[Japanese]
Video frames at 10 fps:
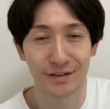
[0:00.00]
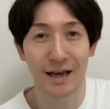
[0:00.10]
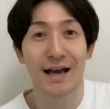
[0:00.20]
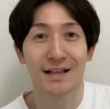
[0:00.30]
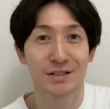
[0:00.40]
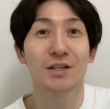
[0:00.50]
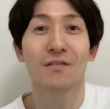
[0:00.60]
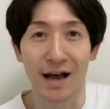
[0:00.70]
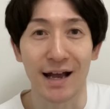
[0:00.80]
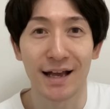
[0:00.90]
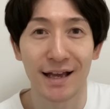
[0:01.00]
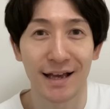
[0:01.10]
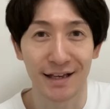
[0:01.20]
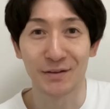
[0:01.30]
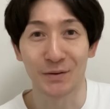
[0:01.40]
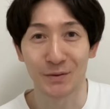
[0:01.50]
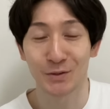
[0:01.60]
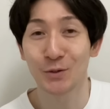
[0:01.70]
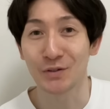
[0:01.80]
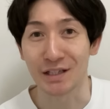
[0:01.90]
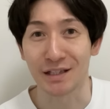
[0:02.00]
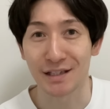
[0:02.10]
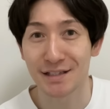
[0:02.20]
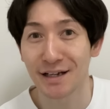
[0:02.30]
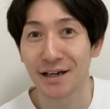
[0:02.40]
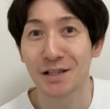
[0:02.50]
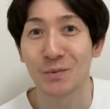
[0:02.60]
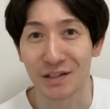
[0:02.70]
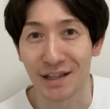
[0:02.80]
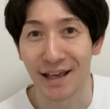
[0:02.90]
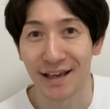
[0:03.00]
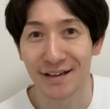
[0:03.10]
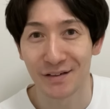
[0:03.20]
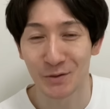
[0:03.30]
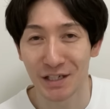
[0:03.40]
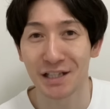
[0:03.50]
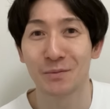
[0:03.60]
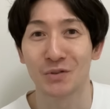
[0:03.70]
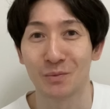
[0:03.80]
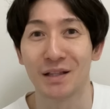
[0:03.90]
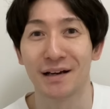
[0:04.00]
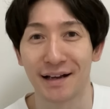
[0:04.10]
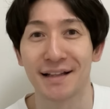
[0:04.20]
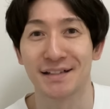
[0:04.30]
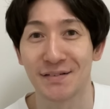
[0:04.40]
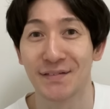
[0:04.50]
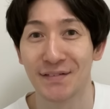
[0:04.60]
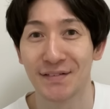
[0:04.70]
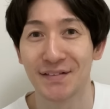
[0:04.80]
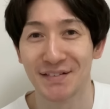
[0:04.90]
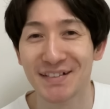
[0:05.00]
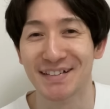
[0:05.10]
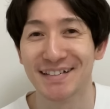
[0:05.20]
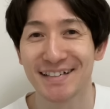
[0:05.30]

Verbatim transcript: あ、次は、あの、夜に居酒屋でも行って、お酒でも飲みながら話そう。うん。